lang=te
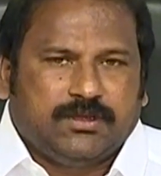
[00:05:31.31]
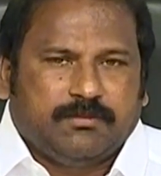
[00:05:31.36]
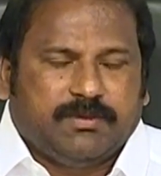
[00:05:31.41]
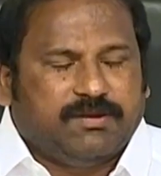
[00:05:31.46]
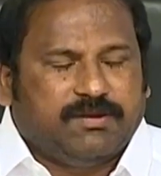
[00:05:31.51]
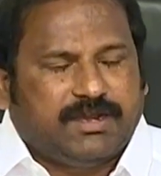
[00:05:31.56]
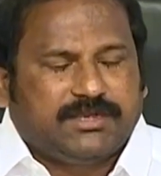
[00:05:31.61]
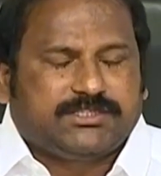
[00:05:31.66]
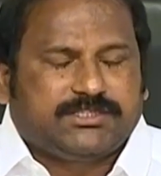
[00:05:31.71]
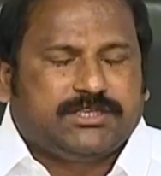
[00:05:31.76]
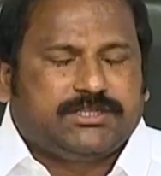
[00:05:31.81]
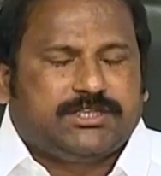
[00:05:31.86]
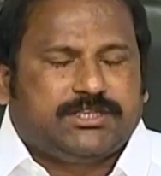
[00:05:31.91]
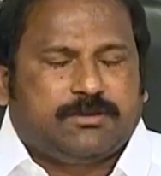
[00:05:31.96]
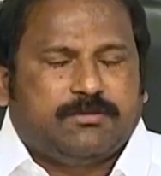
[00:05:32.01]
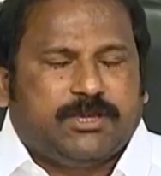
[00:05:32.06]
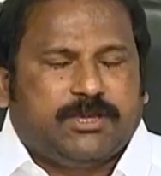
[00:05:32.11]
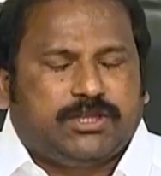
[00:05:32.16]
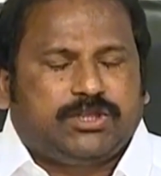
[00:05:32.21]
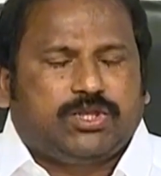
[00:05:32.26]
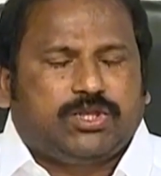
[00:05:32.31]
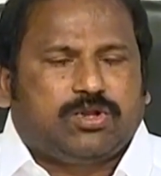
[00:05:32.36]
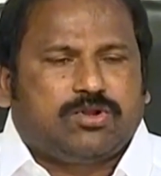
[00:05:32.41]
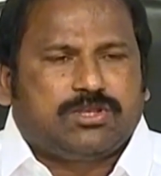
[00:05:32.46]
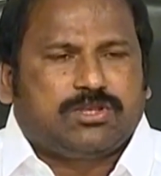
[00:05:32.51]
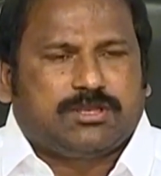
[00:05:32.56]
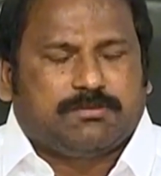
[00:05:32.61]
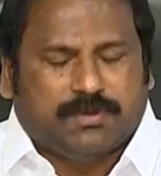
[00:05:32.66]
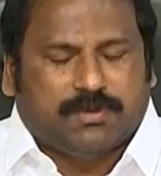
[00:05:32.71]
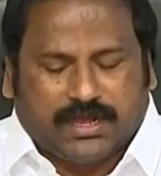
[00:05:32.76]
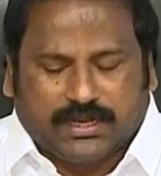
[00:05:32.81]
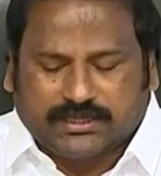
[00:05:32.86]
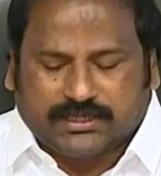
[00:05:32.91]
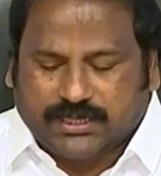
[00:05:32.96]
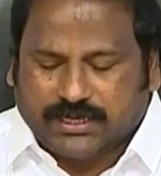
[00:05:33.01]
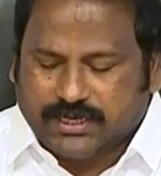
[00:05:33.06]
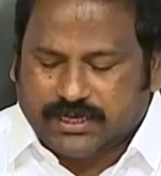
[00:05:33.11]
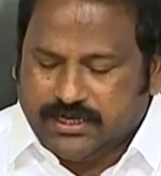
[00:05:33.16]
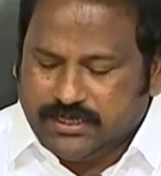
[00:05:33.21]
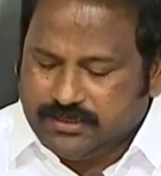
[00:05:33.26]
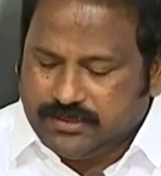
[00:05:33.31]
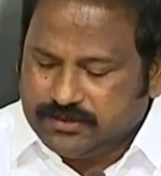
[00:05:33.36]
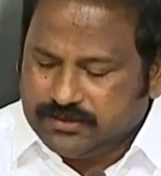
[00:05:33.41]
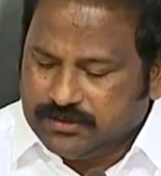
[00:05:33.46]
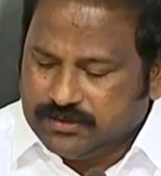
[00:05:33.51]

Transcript: మేము ఆశించాం ఎంతో కొంత మారుతారని